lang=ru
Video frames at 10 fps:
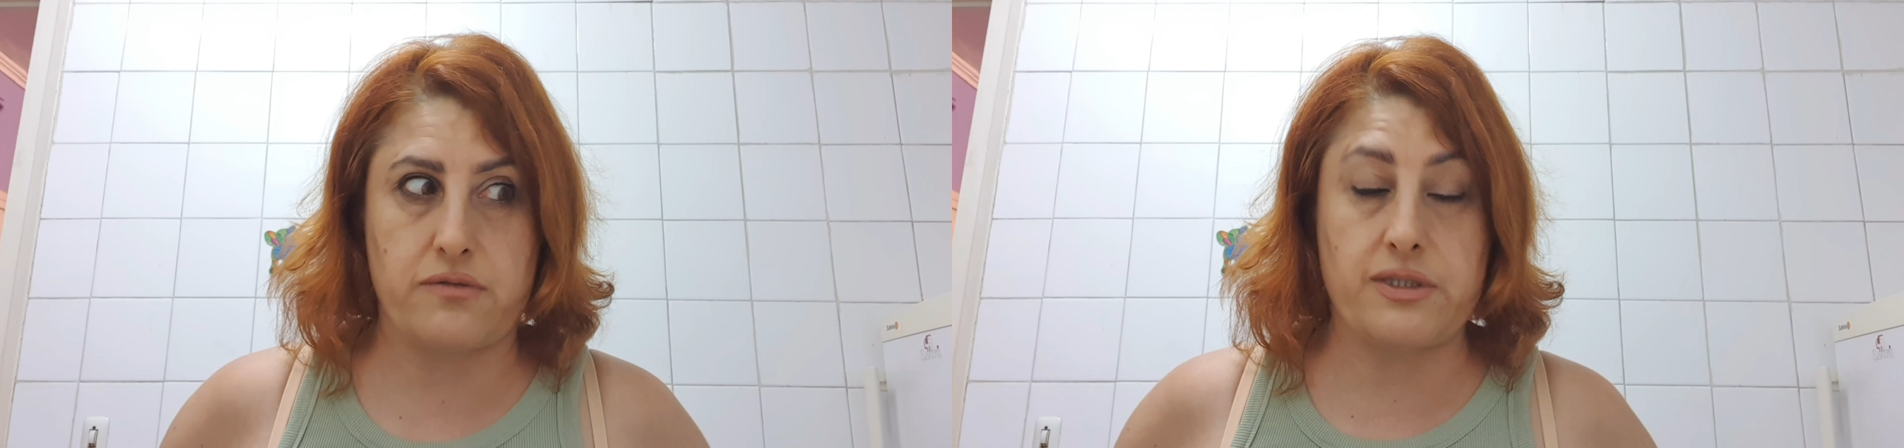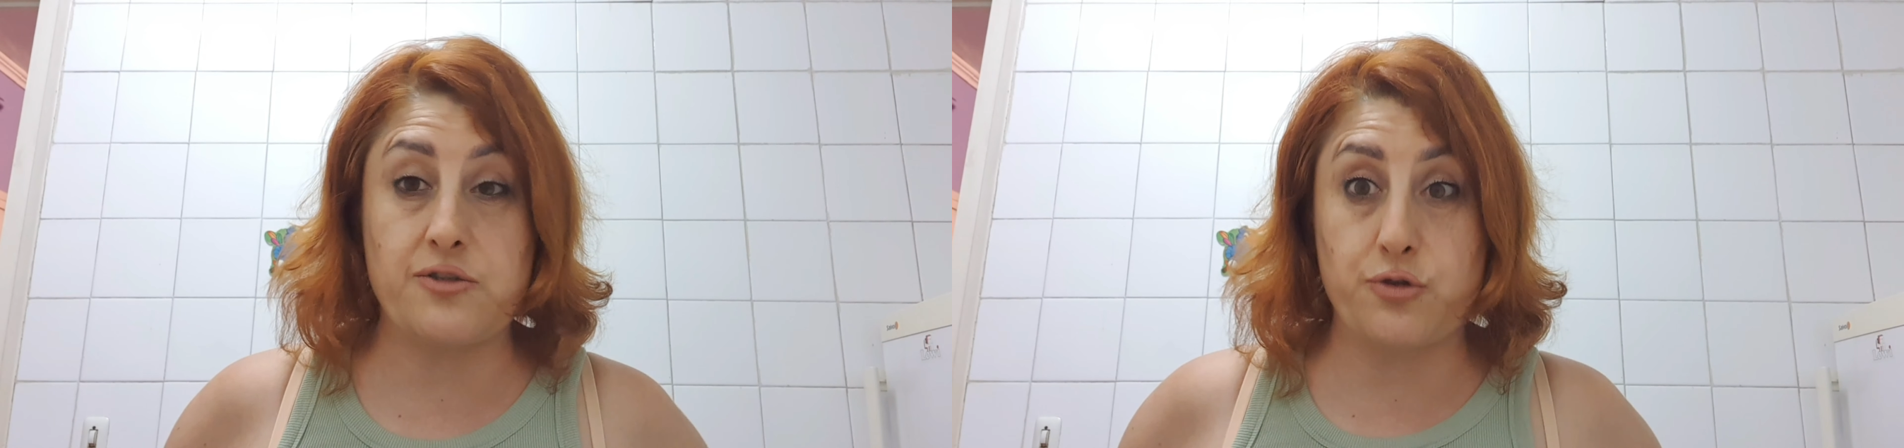
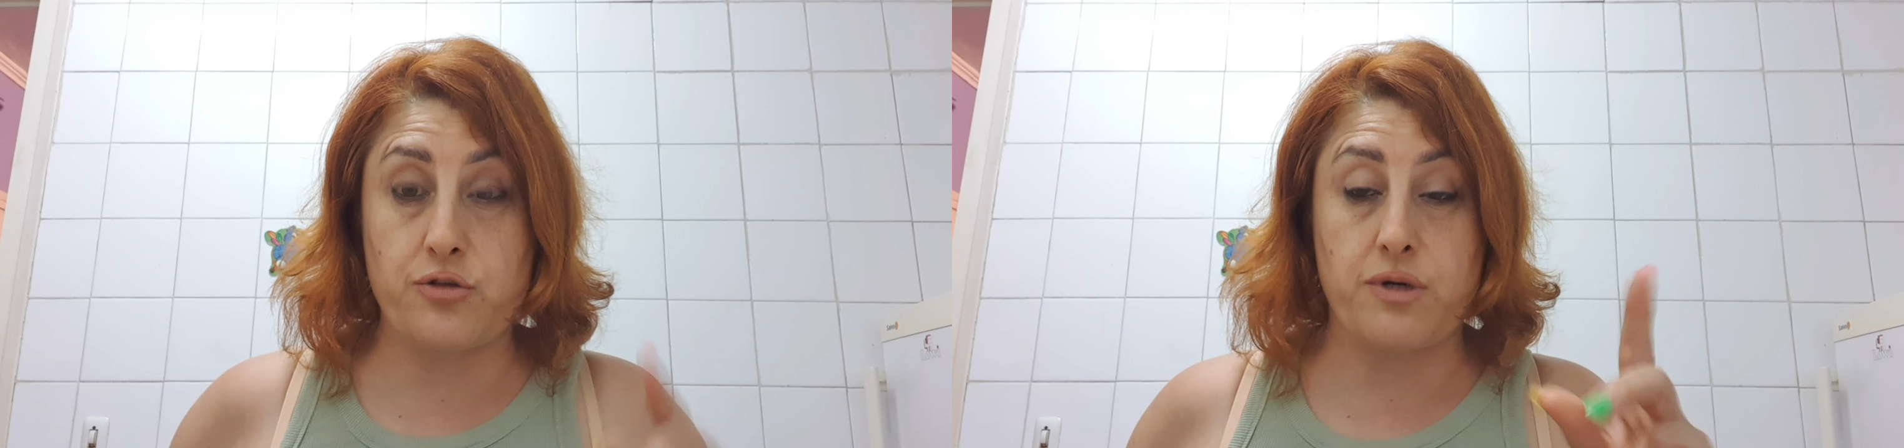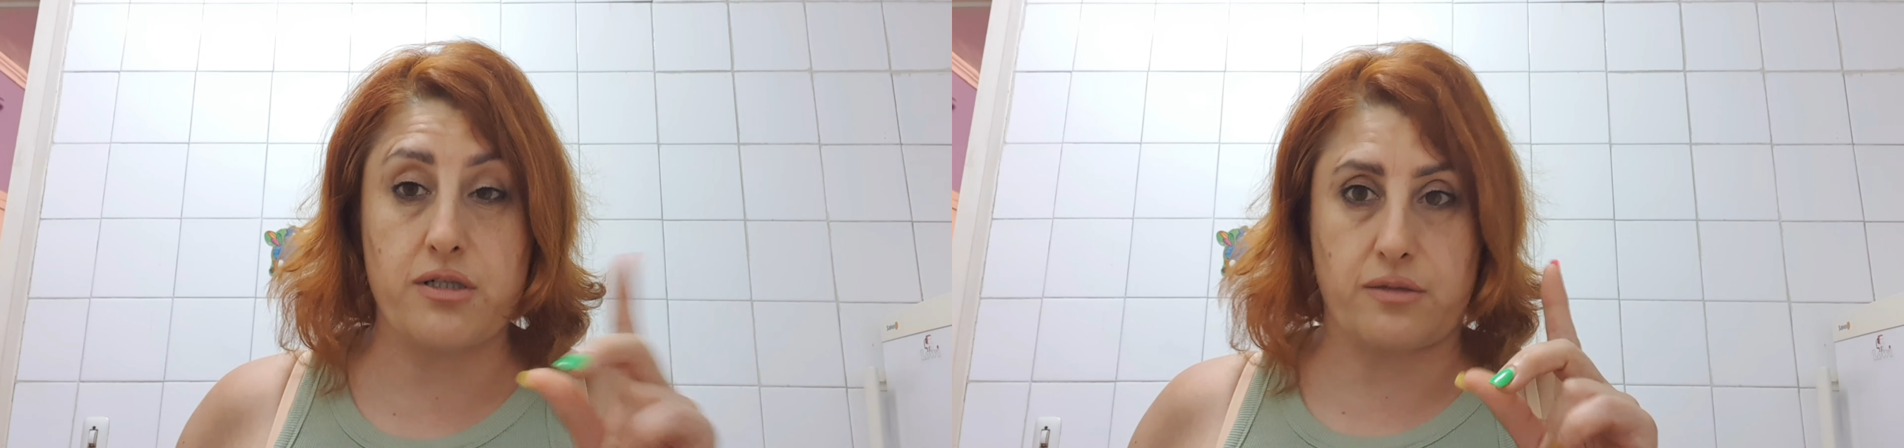
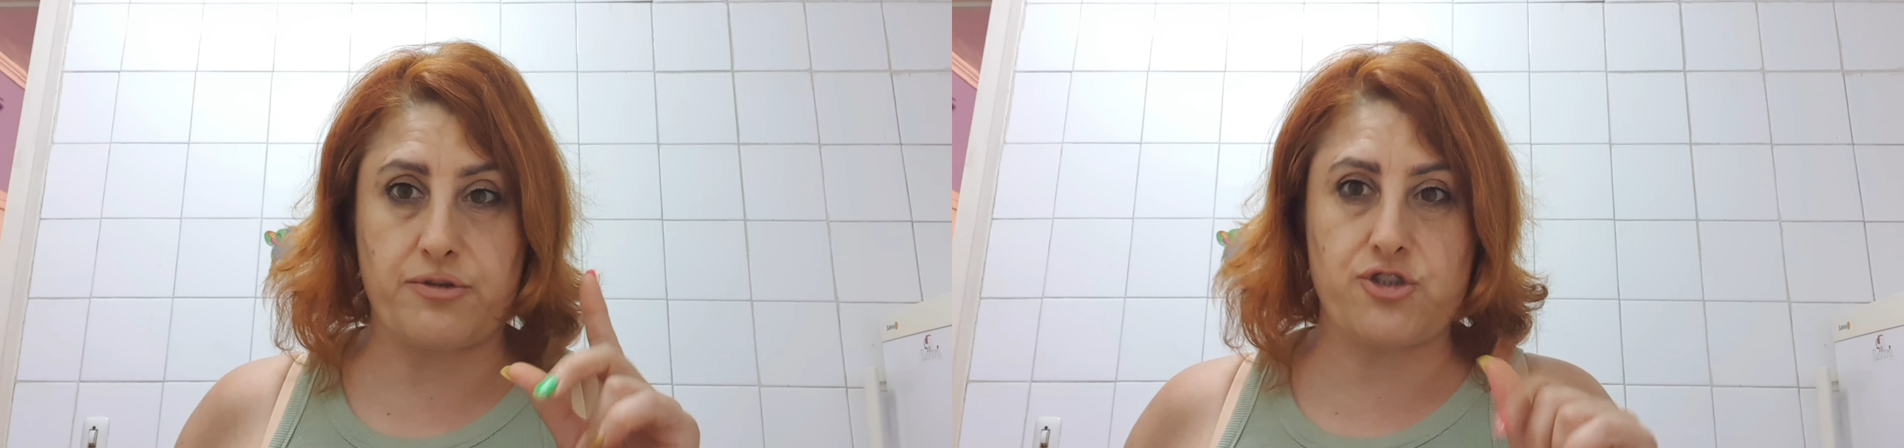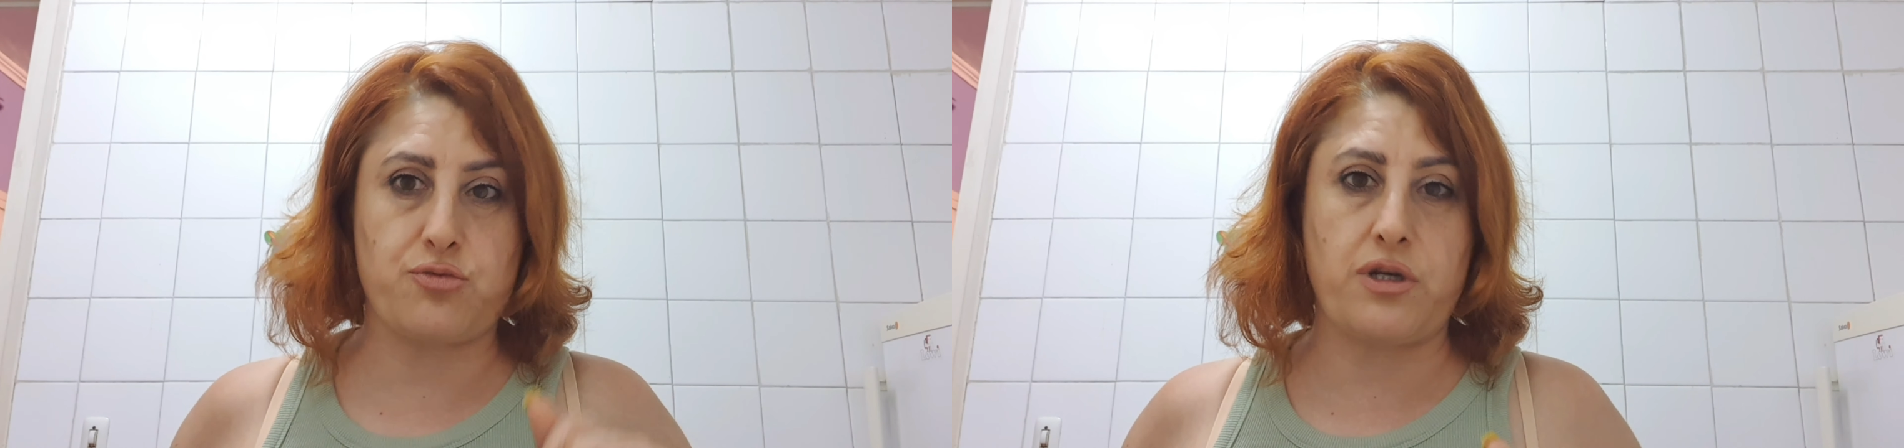8 марта,
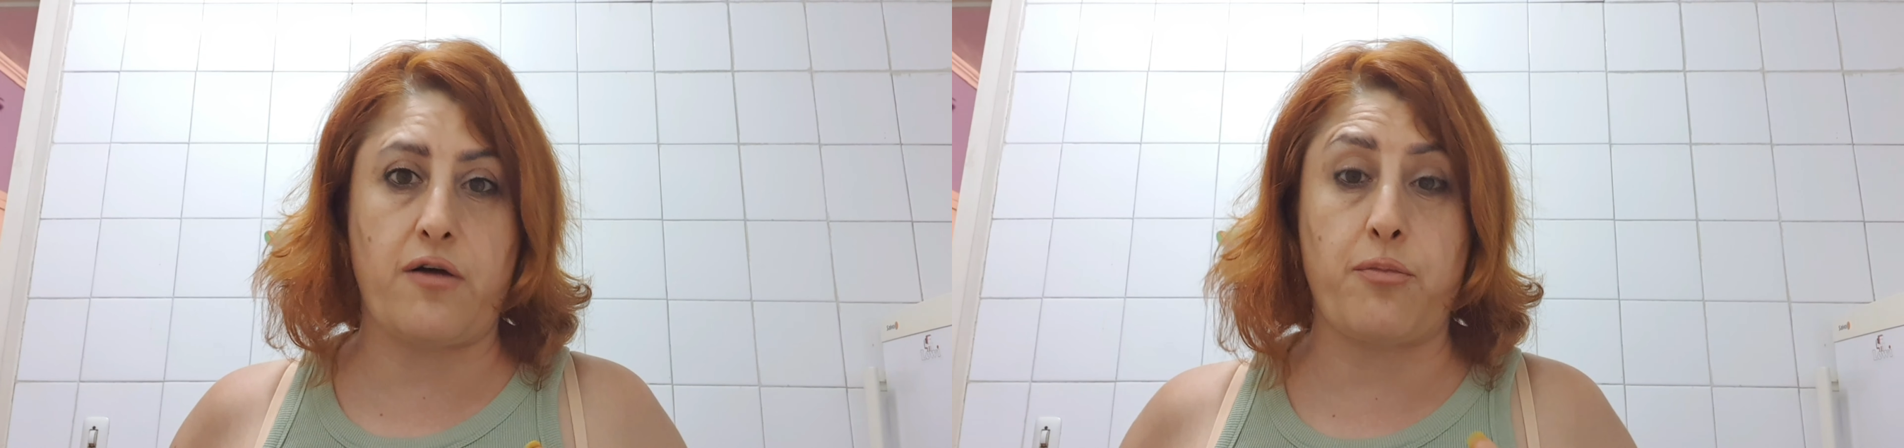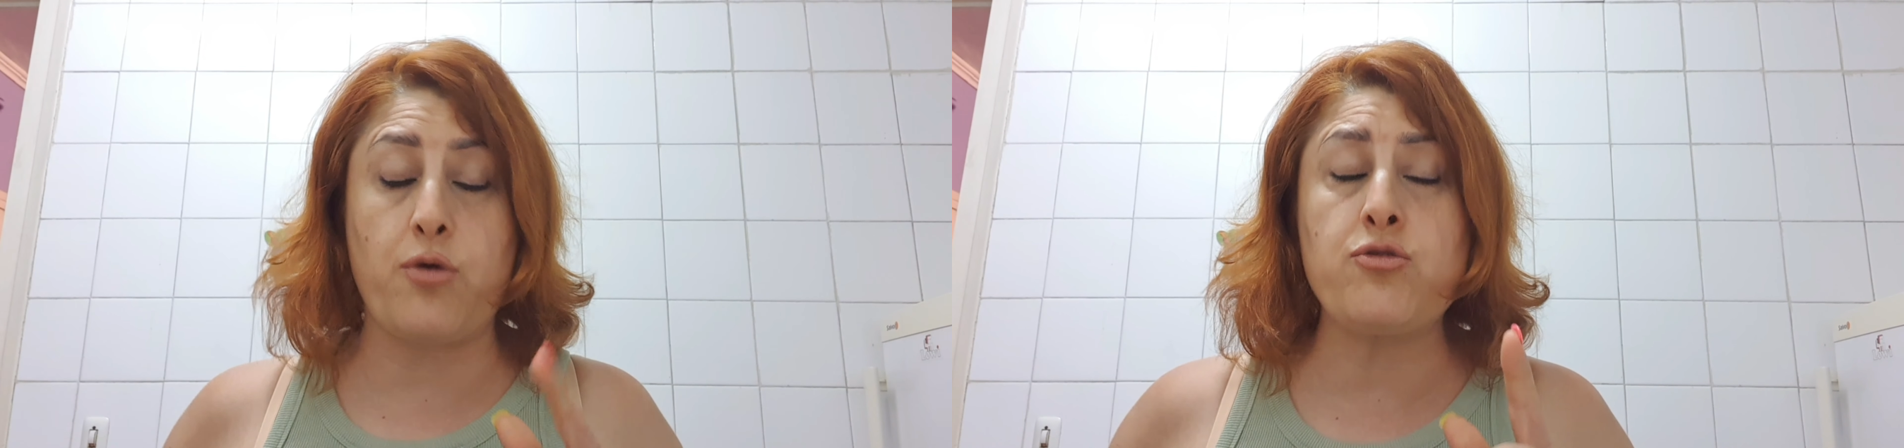почему
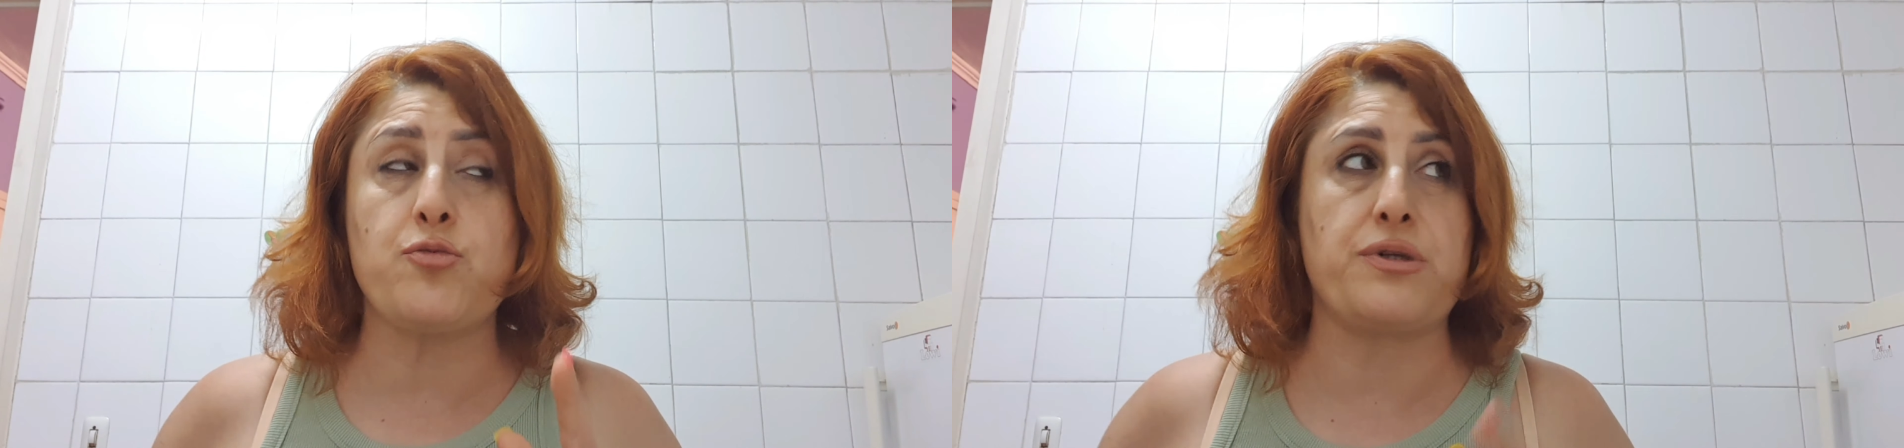я помню?